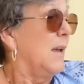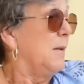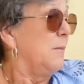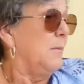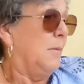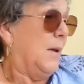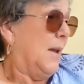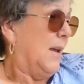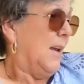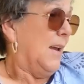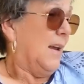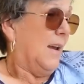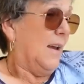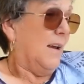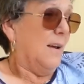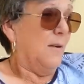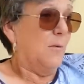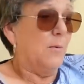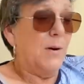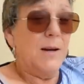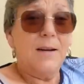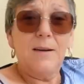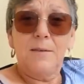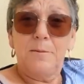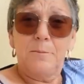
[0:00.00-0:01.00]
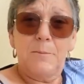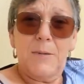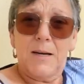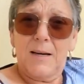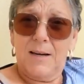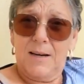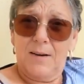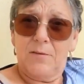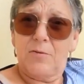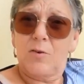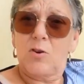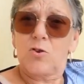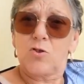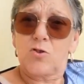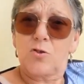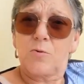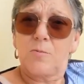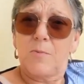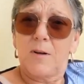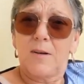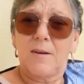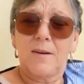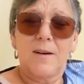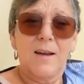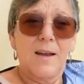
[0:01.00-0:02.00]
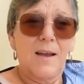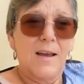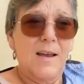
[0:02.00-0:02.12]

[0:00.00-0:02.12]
Ben ouais, ben franchement,